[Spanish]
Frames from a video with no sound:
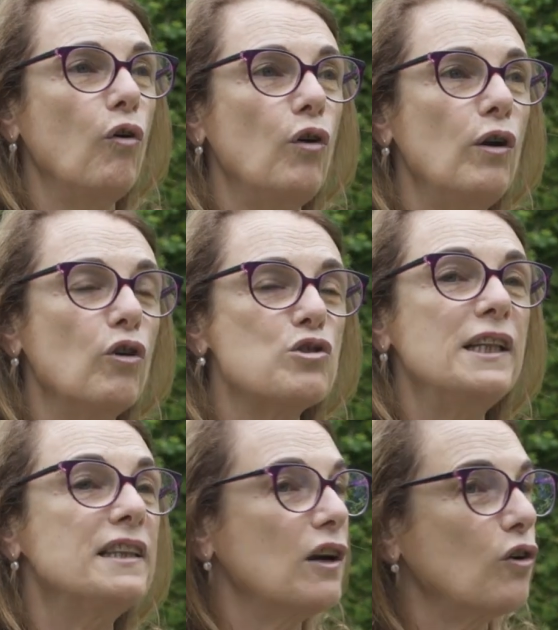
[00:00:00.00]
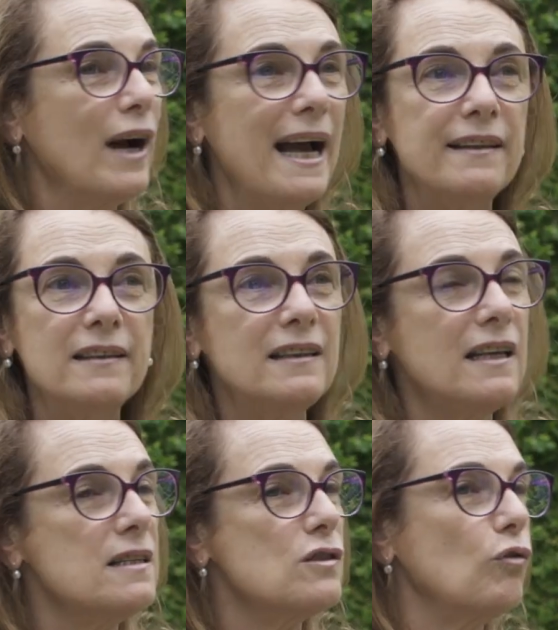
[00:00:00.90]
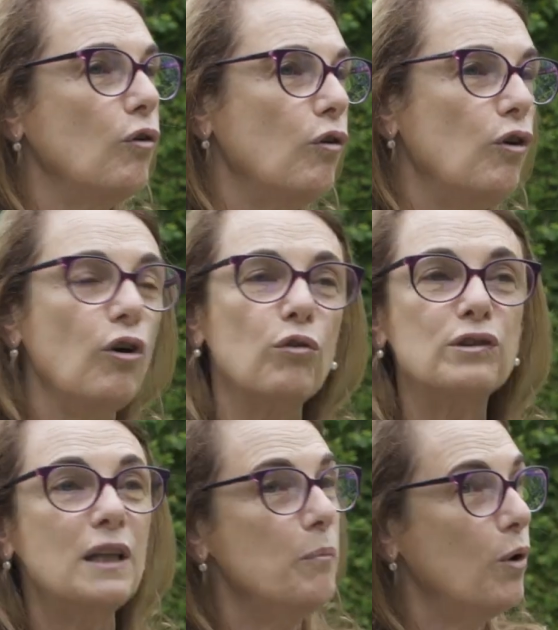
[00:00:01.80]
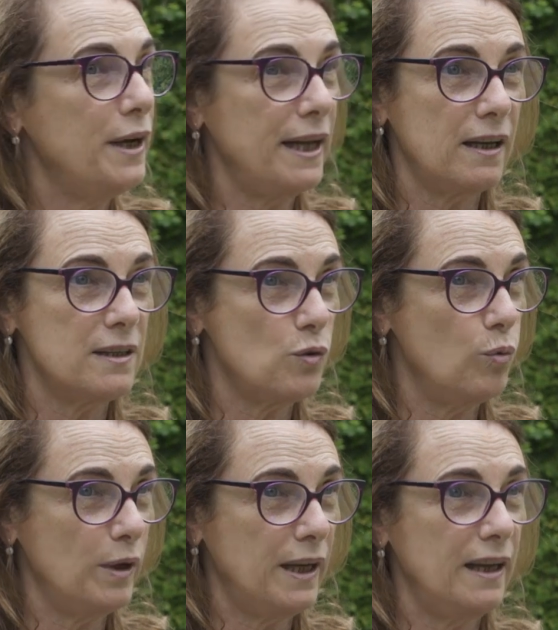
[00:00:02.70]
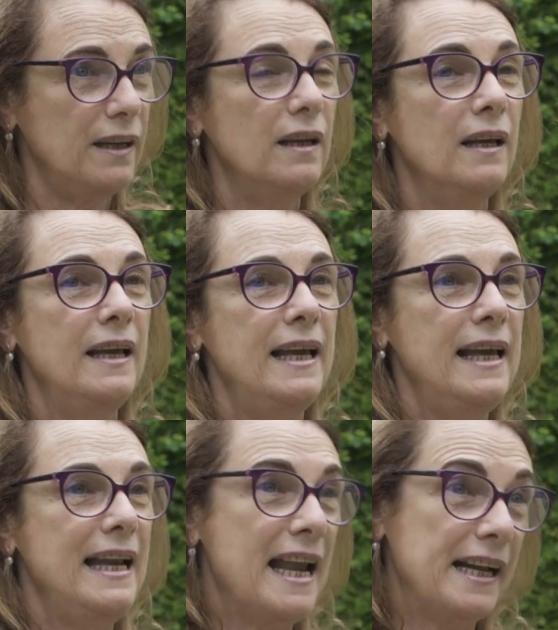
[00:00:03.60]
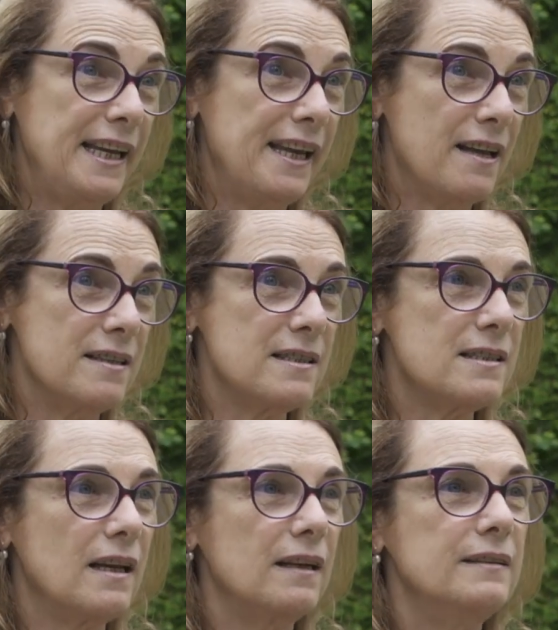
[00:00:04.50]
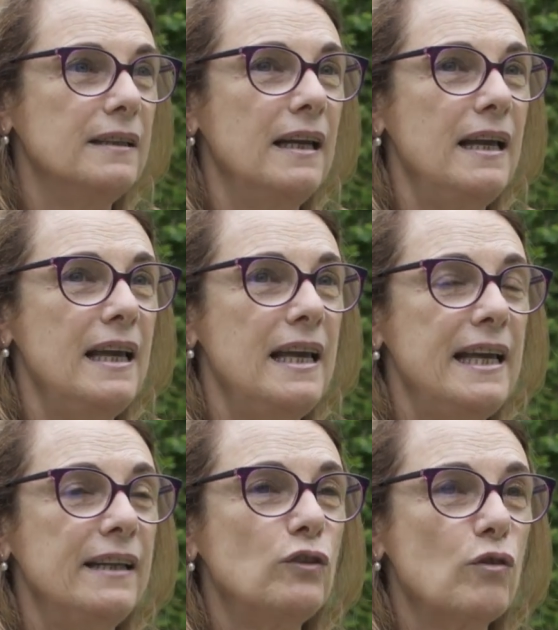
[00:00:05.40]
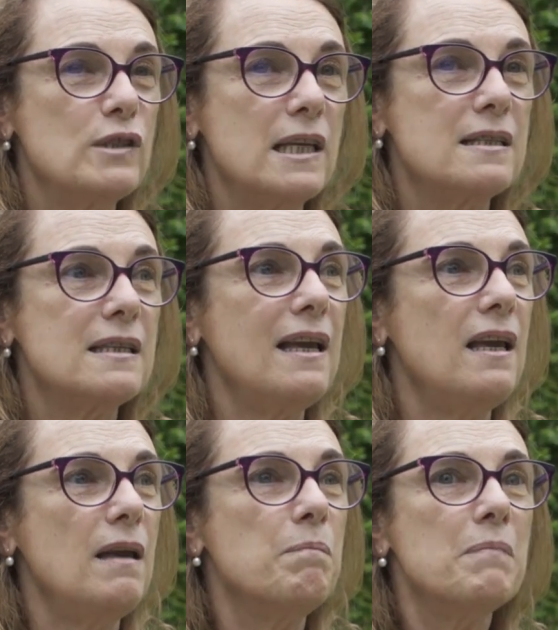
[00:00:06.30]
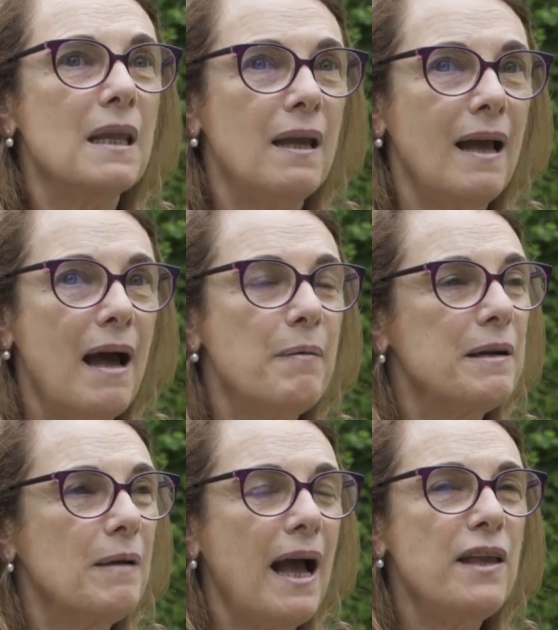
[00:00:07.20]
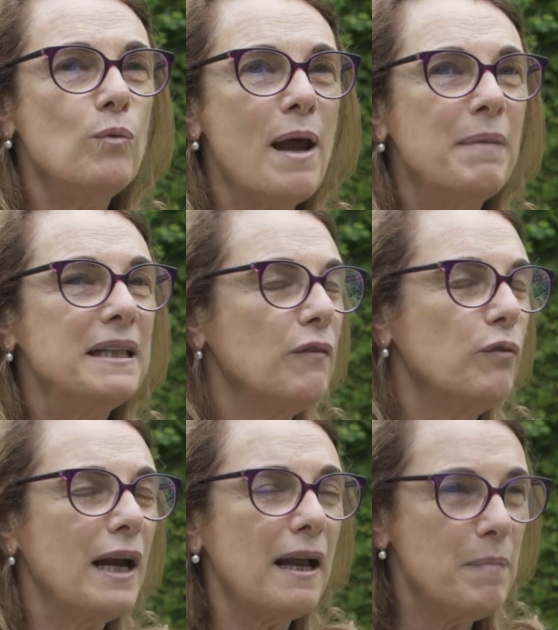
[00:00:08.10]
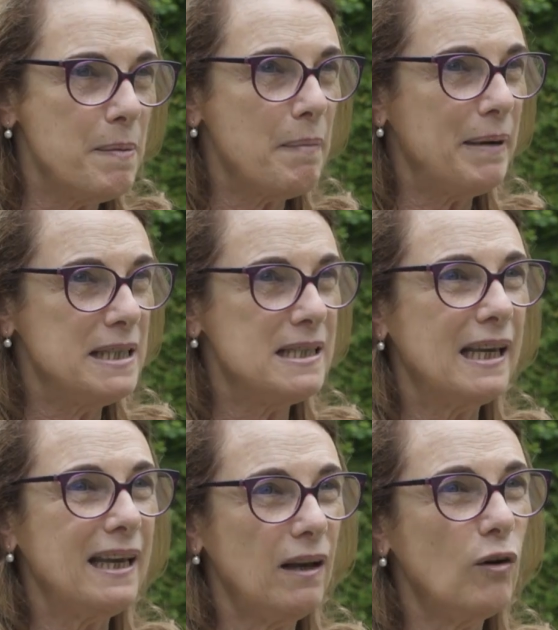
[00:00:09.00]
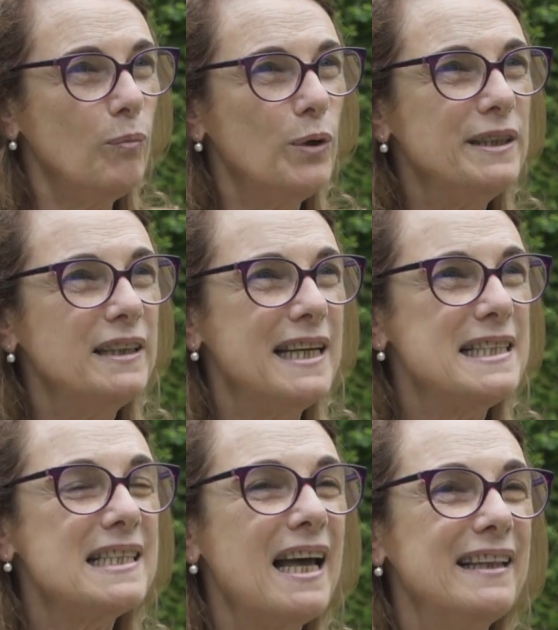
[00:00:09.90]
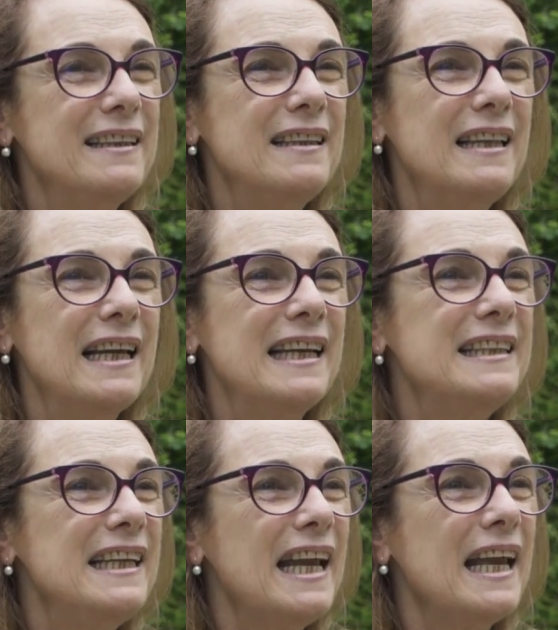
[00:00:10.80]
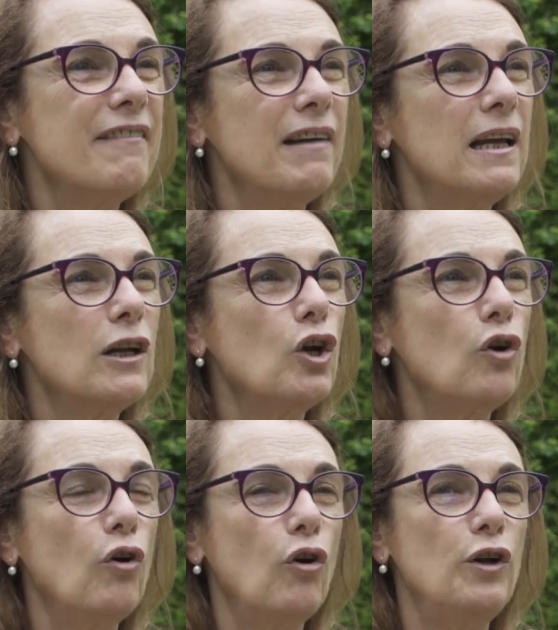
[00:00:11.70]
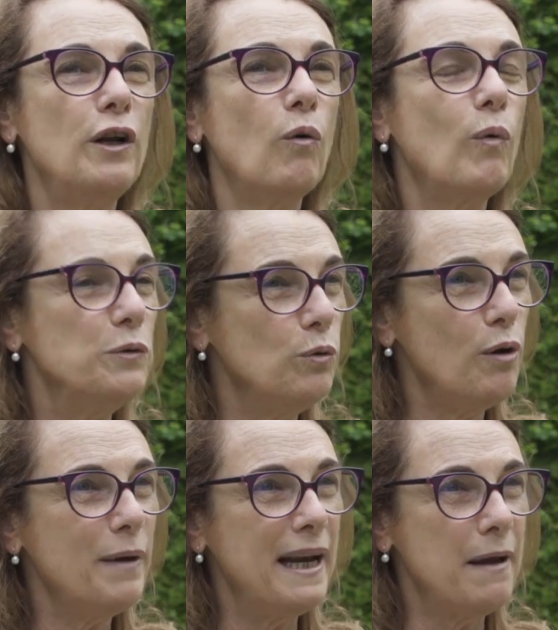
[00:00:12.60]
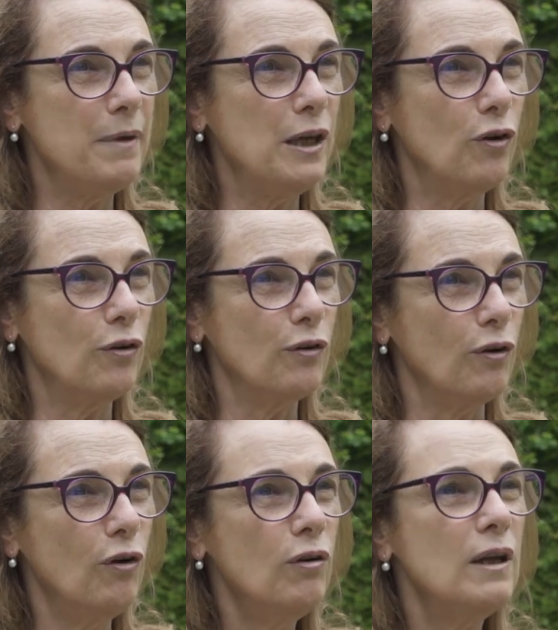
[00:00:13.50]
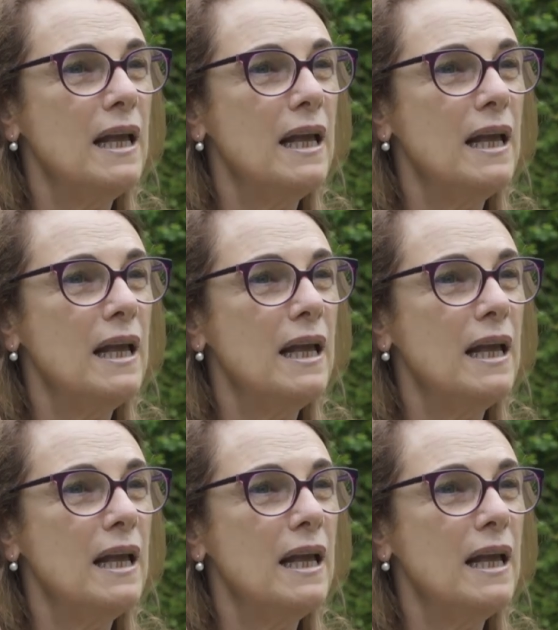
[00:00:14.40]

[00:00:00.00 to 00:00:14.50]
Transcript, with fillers: los interrogantes o los temores que surgen en la crianza. Entonces, eh, a ver, hay una metáfora que a mí me parece que es como interesante, que tiene que ver con cuando uno va en avión, ¿no?